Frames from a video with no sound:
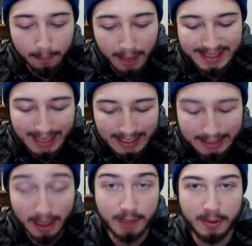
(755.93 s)
Max artı
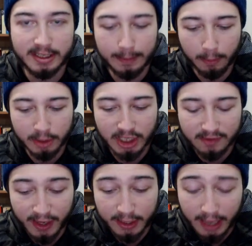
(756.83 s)
max ve hesap yapacağız
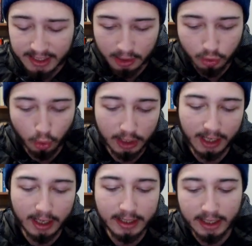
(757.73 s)
ve gerçekten çok daha
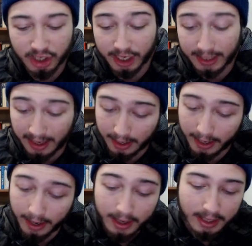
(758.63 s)
kaliteli
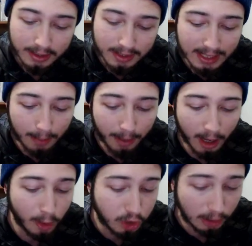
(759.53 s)
içeriklerle sizlerle
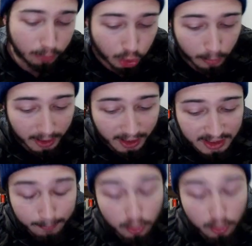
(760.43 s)
beraber olacağımı düşünüyorum arkadaşlar.